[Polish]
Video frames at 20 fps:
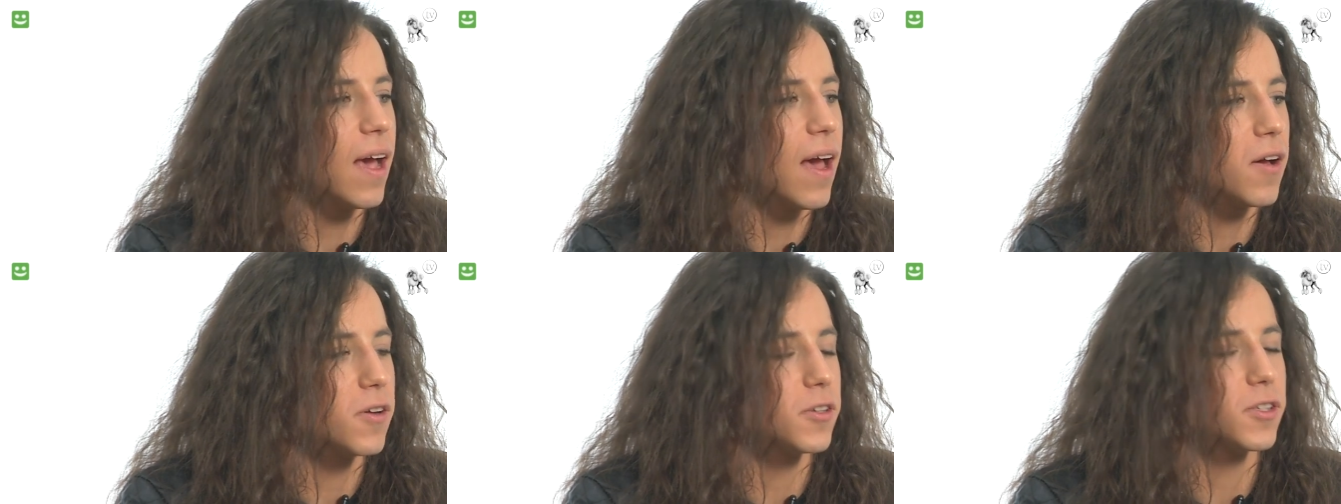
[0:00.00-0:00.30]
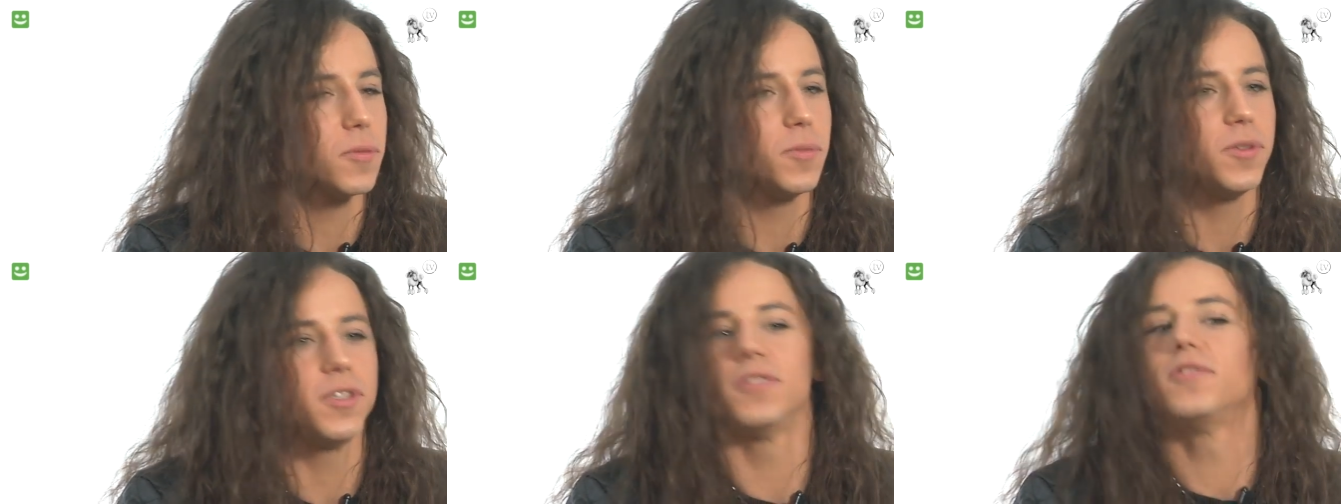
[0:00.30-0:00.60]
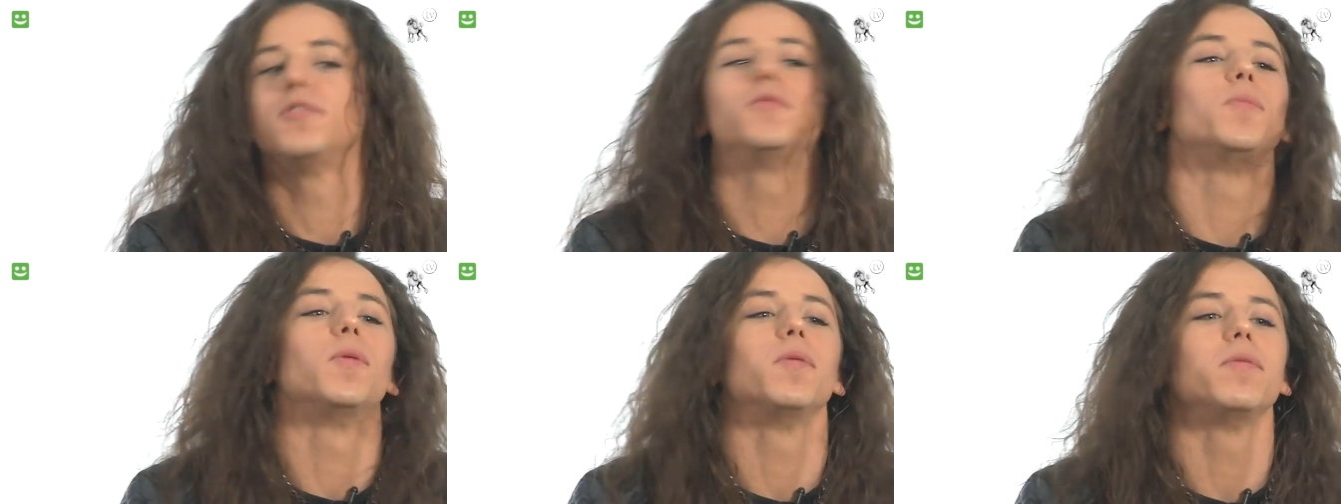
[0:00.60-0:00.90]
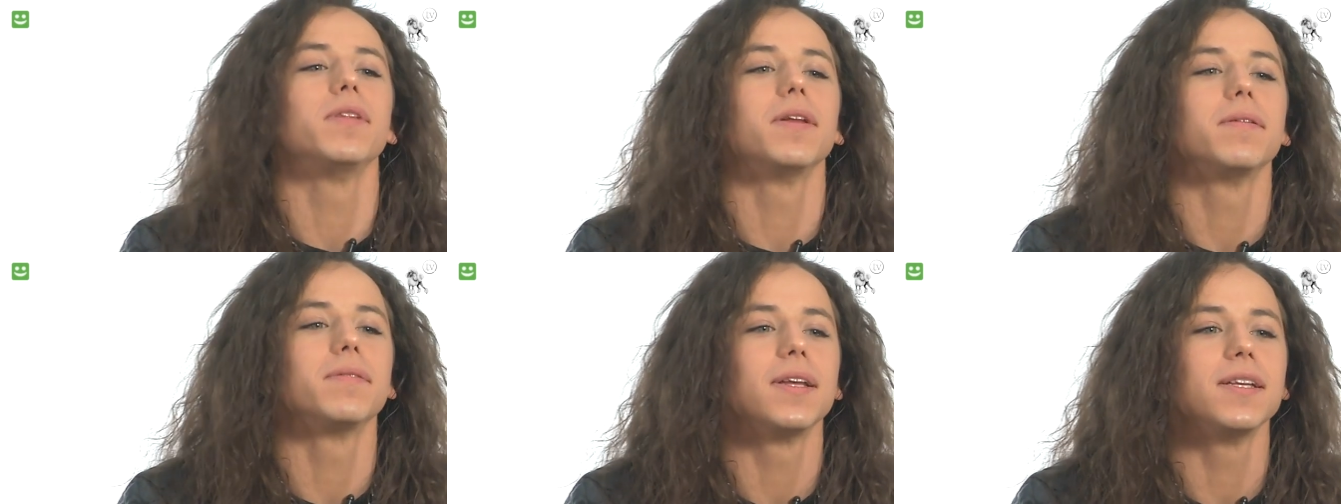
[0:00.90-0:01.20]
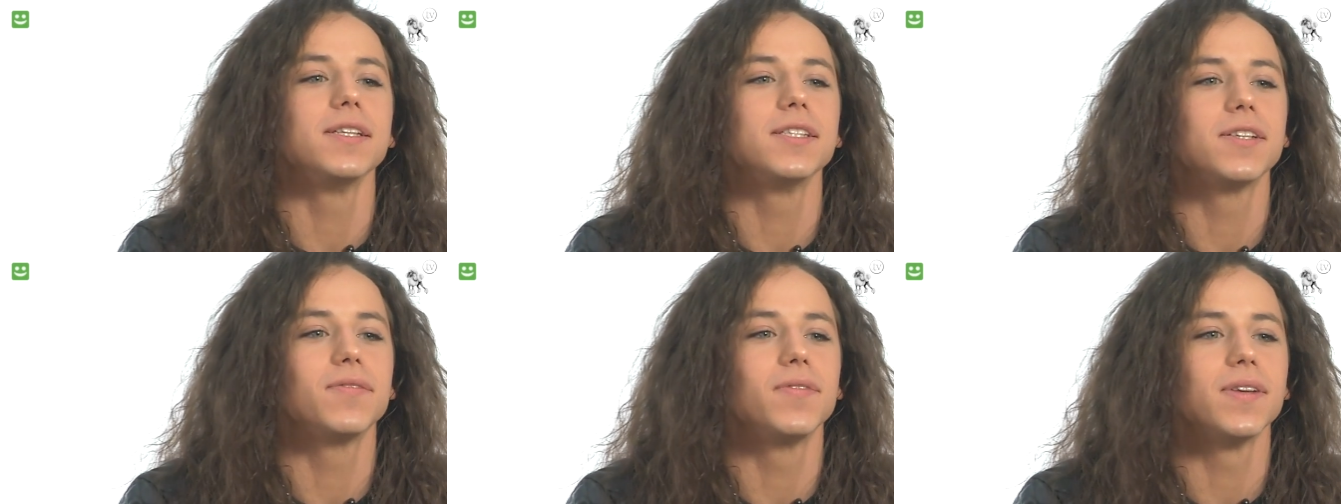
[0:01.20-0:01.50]
Ja osobiście wspominam
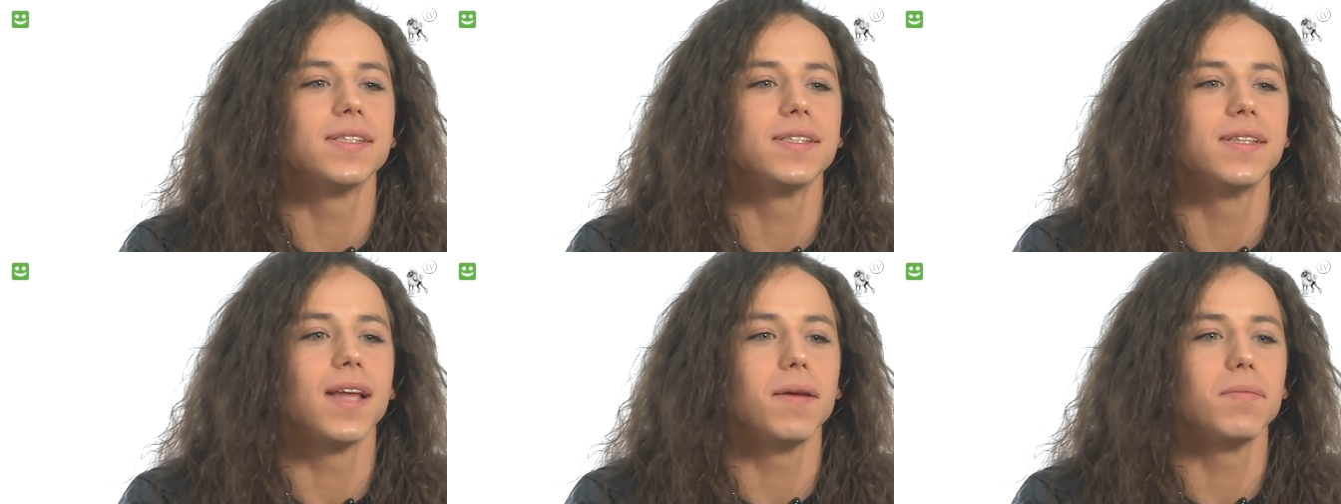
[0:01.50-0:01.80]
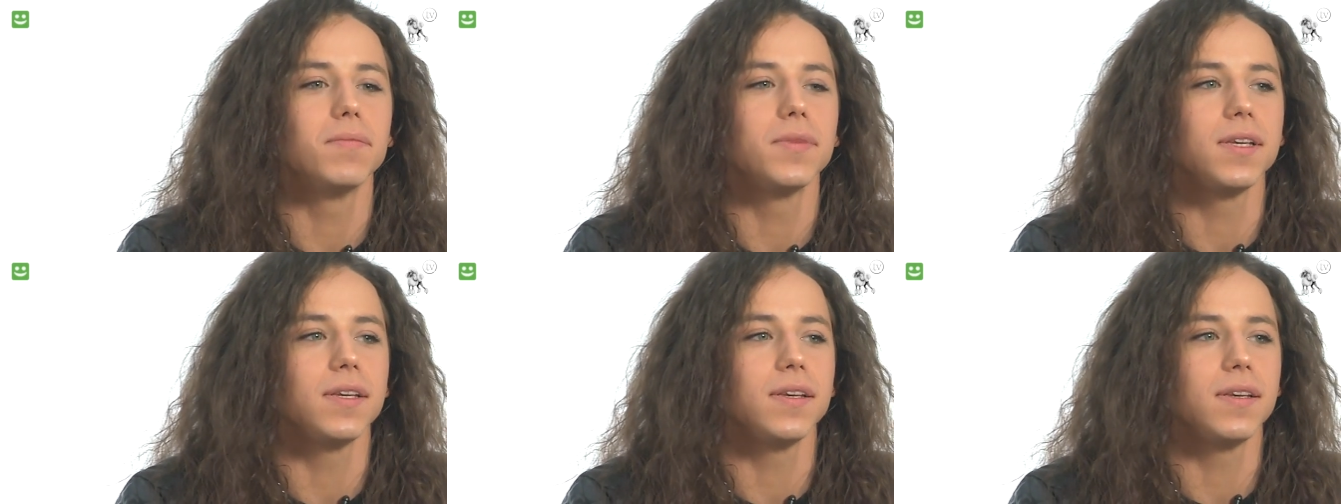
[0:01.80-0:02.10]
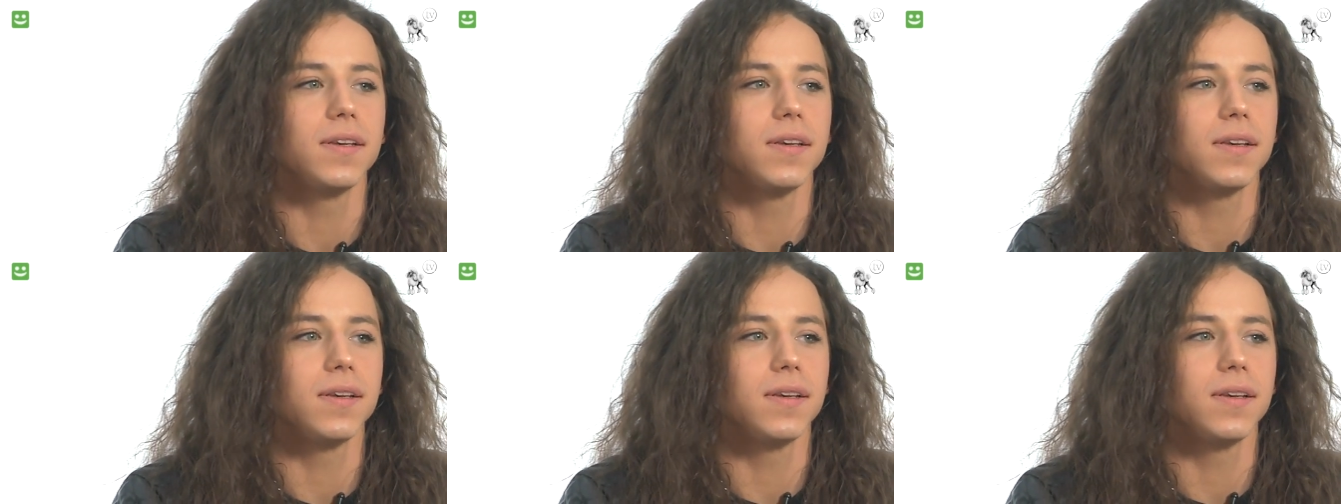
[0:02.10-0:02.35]
taniec z gwiazdami